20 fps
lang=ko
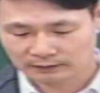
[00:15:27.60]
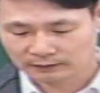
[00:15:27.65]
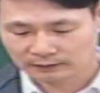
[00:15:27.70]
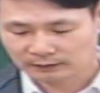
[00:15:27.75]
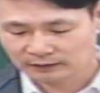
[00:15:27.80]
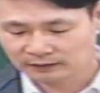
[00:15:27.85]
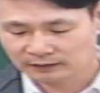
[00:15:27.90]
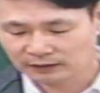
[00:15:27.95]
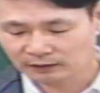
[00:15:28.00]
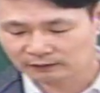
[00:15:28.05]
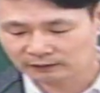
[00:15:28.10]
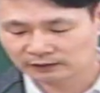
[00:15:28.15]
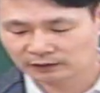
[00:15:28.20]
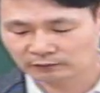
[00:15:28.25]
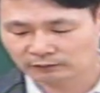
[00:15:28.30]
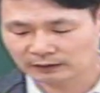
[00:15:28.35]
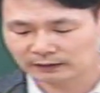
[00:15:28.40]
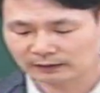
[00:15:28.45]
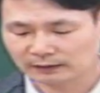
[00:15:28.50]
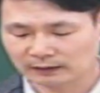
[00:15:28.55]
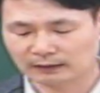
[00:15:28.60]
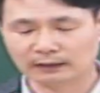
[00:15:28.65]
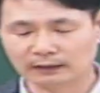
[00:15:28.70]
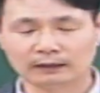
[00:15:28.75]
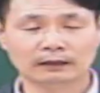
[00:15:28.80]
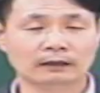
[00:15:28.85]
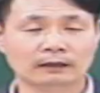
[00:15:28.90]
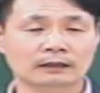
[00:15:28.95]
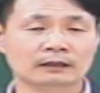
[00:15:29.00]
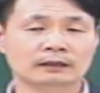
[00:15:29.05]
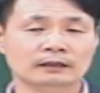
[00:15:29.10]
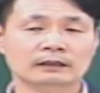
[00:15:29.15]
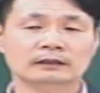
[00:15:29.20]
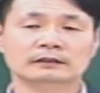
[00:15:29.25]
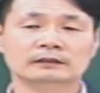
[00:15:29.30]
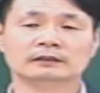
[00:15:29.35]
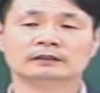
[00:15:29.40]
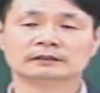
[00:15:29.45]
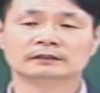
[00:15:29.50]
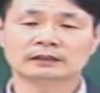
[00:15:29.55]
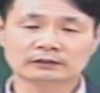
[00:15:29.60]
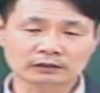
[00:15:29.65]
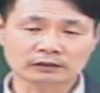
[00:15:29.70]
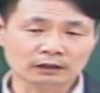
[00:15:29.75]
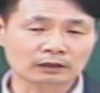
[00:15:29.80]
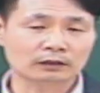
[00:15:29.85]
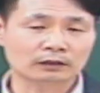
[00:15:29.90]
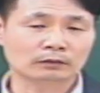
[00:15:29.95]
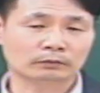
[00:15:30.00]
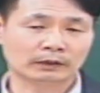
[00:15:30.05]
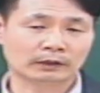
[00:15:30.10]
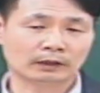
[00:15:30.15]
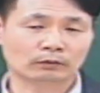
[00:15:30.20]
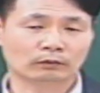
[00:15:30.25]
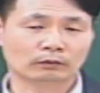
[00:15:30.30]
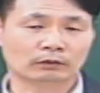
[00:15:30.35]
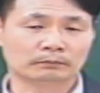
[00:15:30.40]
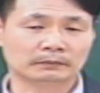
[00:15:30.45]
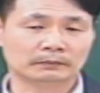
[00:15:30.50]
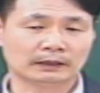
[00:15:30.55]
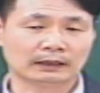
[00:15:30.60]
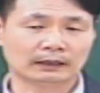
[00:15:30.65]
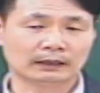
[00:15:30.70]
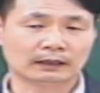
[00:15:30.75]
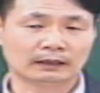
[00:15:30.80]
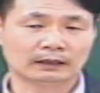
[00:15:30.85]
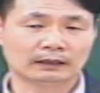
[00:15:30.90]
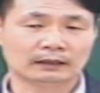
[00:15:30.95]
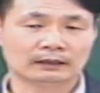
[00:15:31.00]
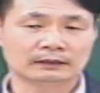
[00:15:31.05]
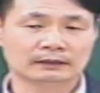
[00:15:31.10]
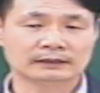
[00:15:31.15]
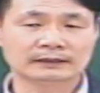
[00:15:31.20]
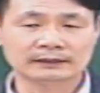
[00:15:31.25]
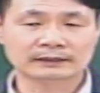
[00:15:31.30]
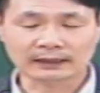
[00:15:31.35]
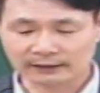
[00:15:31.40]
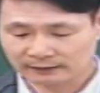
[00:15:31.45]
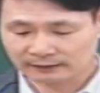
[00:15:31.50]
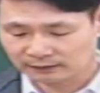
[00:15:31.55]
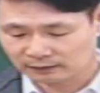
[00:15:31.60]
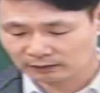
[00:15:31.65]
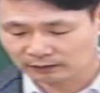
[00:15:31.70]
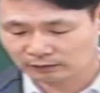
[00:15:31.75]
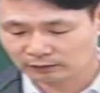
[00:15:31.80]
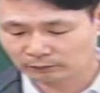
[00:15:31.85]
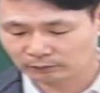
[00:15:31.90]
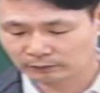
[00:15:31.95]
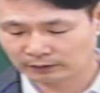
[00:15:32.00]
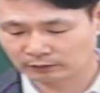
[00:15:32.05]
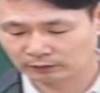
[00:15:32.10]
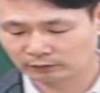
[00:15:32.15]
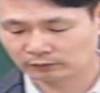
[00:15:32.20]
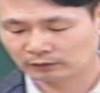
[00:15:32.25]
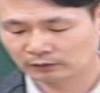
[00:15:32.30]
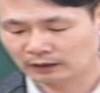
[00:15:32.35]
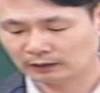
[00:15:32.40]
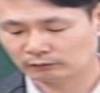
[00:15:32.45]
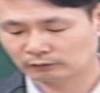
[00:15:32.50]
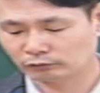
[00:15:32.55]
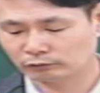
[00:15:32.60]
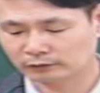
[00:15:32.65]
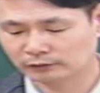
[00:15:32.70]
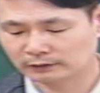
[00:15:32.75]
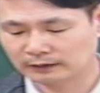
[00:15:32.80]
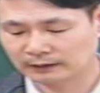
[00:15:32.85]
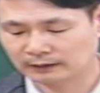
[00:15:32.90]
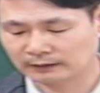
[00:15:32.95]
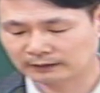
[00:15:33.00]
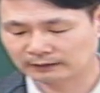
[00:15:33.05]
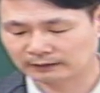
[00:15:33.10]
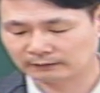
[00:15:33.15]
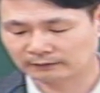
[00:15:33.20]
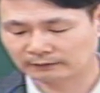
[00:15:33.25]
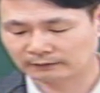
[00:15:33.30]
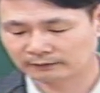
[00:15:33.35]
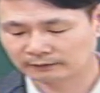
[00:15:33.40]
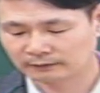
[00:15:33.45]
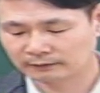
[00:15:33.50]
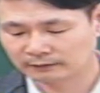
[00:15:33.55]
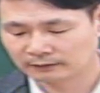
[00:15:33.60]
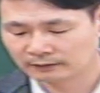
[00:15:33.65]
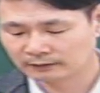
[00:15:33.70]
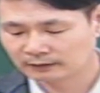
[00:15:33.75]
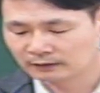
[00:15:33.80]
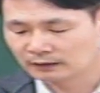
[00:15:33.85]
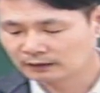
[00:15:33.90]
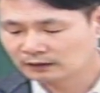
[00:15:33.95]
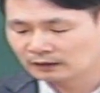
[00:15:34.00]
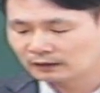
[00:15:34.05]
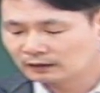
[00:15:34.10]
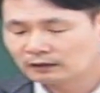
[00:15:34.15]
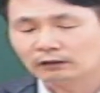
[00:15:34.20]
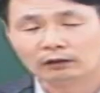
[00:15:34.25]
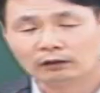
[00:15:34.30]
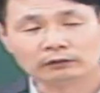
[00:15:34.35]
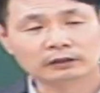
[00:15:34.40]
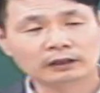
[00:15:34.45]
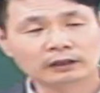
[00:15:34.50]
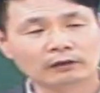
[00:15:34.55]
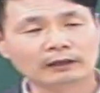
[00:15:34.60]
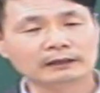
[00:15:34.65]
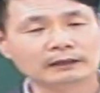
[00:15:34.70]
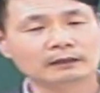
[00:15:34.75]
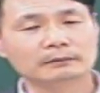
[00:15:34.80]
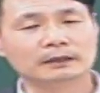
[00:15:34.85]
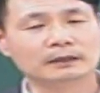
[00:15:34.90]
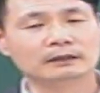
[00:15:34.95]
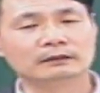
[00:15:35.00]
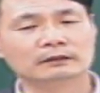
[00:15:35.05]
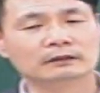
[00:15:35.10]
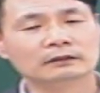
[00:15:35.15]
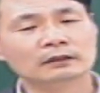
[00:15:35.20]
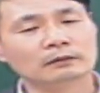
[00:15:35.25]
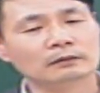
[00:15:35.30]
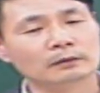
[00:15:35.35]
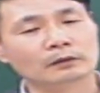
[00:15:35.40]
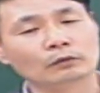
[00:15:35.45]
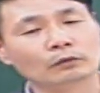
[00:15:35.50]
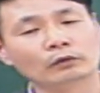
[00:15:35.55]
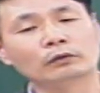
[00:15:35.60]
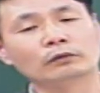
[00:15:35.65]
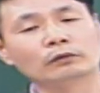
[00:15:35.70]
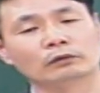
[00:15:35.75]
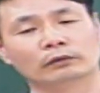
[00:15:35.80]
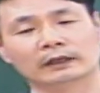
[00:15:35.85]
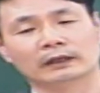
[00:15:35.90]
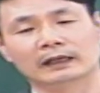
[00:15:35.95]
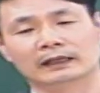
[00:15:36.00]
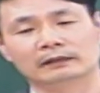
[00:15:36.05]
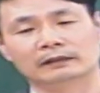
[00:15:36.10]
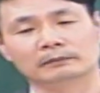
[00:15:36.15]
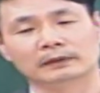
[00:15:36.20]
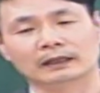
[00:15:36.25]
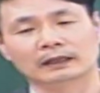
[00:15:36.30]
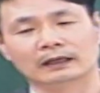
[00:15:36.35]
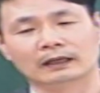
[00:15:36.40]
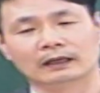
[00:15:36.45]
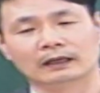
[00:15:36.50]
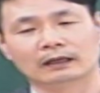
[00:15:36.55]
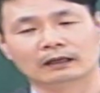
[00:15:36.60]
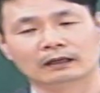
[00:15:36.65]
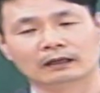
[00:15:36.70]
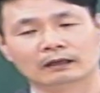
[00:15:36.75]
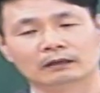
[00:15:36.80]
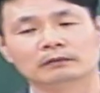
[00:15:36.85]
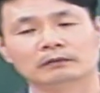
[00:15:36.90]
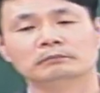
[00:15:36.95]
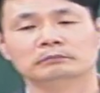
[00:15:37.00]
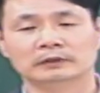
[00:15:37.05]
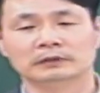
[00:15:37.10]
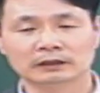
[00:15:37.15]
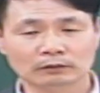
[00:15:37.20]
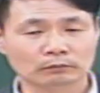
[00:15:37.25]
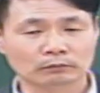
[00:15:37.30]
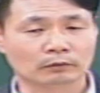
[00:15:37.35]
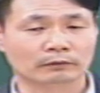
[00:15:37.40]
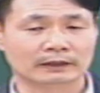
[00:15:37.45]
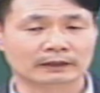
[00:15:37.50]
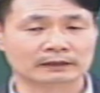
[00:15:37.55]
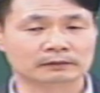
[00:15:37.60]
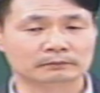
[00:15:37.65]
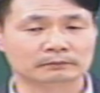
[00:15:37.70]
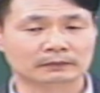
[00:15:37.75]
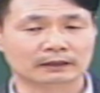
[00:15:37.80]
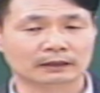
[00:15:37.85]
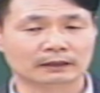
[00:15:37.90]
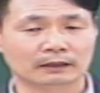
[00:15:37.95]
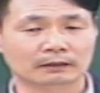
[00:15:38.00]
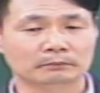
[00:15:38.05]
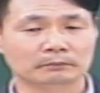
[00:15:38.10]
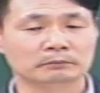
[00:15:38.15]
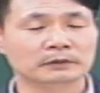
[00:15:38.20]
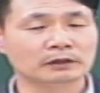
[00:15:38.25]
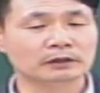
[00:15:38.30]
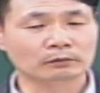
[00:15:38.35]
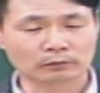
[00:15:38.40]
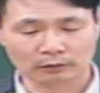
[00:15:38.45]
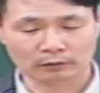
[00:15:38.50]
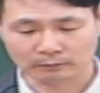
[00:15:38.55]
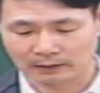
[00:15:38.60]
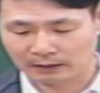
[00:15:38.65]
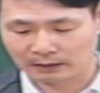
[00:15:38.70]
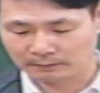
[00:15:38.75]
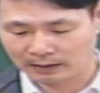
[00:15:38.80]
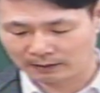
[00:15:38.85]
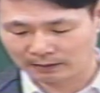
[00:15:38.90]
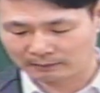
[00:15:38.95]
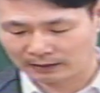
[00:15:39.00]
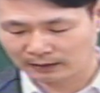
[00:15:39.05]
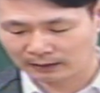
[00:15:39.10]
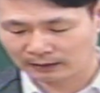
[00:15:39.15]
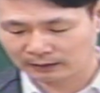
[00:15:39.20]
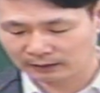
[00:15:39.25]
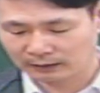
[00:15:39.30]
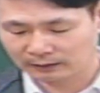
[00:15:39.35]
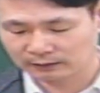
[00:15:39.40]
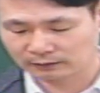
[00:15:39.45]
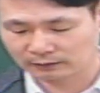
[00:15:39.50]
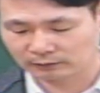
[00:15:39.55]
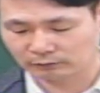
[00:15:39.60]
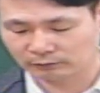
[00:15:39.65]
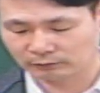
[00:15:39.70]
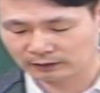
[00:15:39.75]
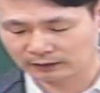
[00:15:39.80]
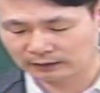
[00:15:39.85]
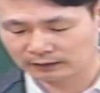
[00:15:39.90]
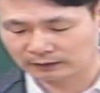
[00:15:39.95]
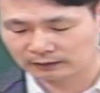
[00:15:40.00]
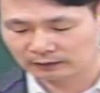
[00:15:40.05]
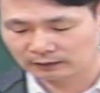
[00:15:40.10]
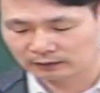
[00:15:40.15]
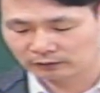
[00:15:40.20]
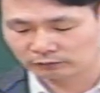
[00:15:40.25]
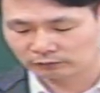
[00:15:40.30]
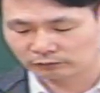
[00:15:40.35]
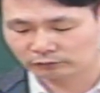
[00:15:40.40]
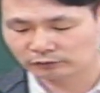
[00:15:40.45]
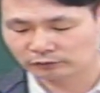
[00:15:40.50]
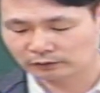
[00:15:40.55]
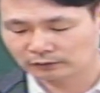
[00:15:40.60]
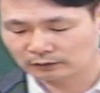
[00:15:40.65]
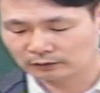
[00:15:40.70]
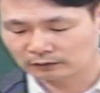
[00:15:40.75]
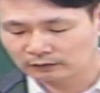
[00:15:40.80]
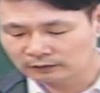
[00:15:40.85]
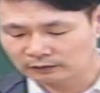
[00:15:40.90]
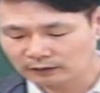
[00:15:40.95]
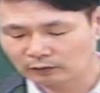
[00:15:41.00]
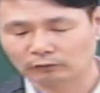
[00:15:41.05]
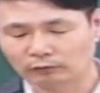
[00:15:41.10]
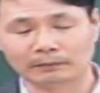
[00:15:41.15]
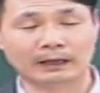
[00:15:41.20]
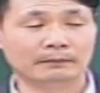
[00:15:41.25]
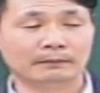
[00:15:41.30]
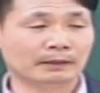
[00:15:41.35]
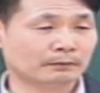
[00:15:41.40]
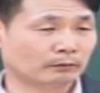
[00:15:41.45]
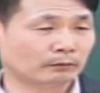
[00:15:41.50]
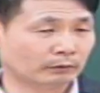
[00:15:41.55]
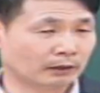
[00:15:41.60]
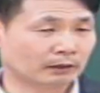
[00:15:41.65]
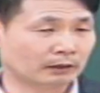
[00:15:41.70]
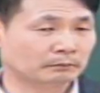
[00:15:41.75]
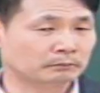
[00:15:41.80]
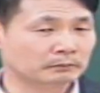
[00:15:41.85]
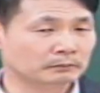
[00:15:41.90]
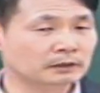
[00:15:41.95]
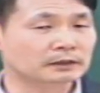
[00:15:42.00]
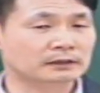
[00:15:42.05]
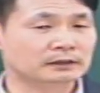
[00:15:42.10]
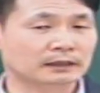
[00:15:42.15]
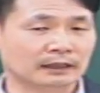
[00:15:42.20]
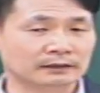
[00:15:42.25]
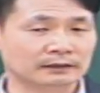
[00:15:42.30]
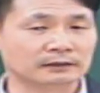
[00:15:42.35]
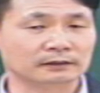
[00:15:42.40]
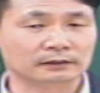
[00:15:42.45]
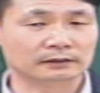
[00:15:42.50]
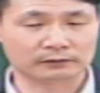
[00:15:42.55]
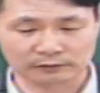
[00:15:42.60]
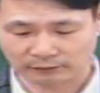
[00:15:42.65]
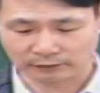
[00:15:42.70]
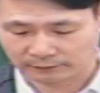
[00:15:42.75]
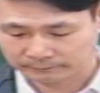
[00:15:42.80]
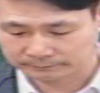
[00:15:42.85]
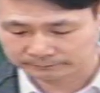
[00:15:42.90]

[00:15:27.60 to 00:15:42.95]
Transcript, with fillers: 이게 언제 왔냐? 영세전에 여러분에게 온 겁니다. 창세전에 여러분에게 주어졌다니까요. 어떻게 왔냐면 여러분의 노력으로 온 게 아닙니다. 믿음으로 왔습니다. 믿음으로 말미암아 하나님께서 우리에게 은혜로 말미암아 우리에게 믿어지게 하신 거죠.